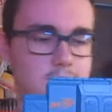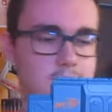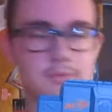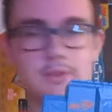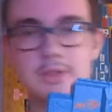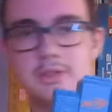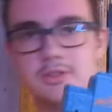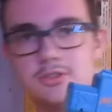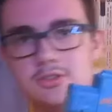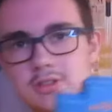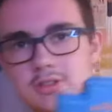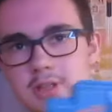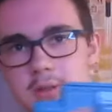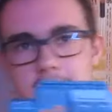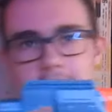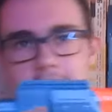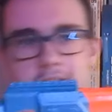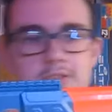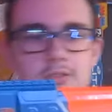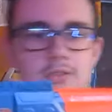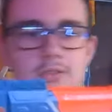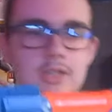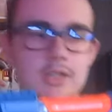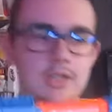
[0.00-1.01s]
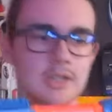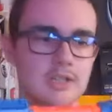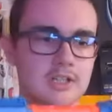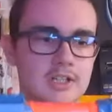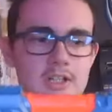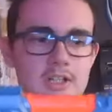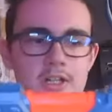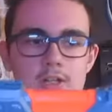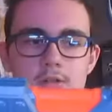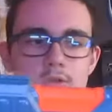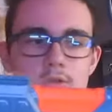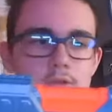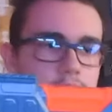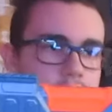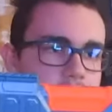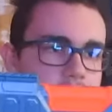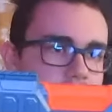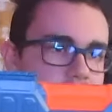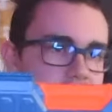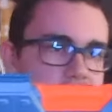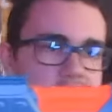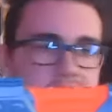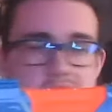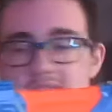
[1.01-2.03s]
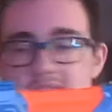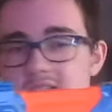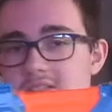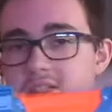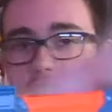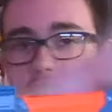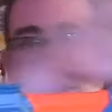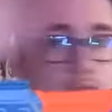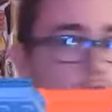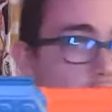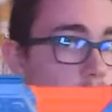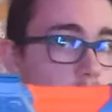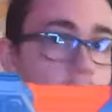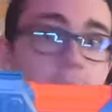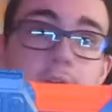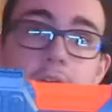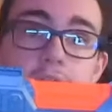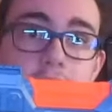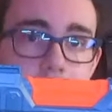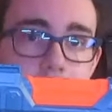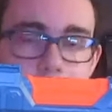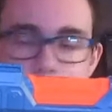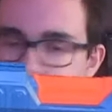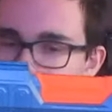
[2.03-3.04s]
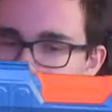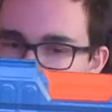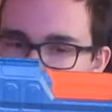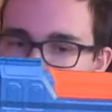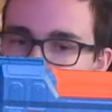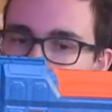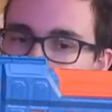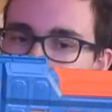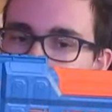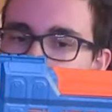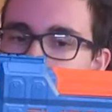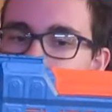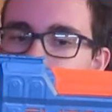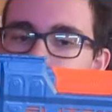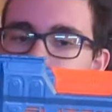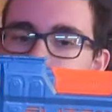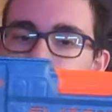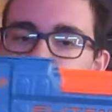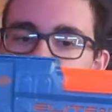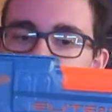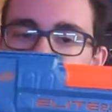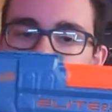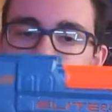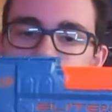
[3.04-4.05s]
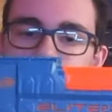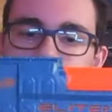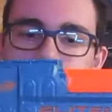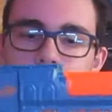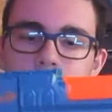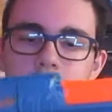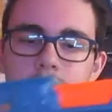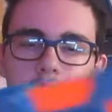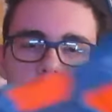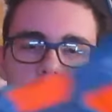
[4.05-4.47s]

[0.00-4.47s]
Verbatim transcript: Voilà, jusqu'à présent, là, le Phoenix, il est juste parfait pour l'instant. Même le bouton pour